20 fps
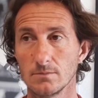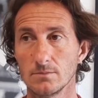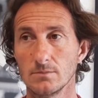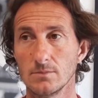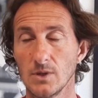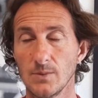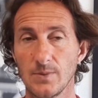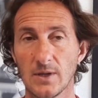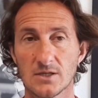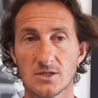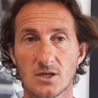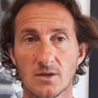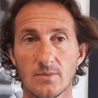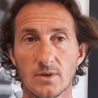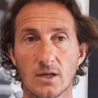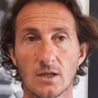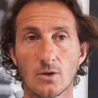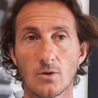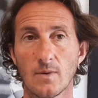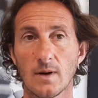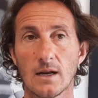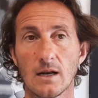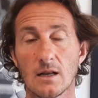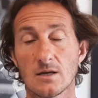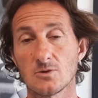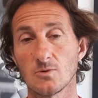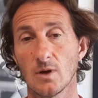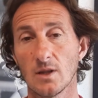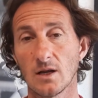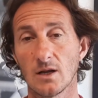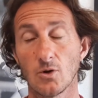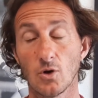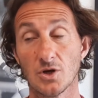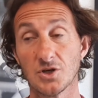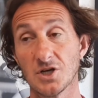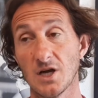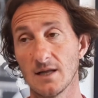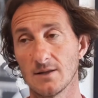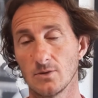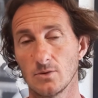Mi piacerebbe ritrovare la squadra che ho
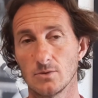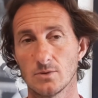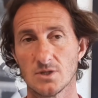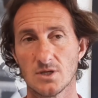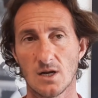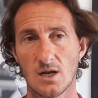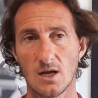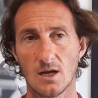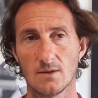lasciato, non sarà,